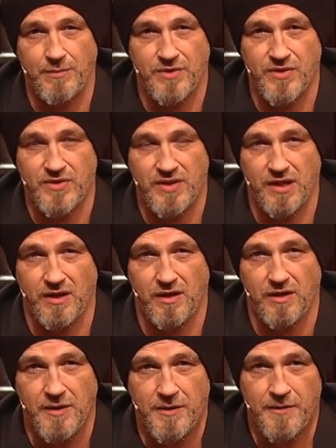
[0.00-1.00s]
gibt es
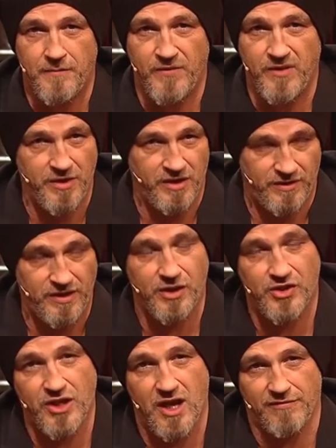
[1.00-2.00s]
Dinge, die mich
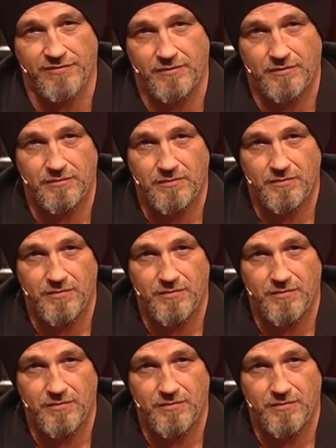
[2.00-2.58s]
tierisch nerven.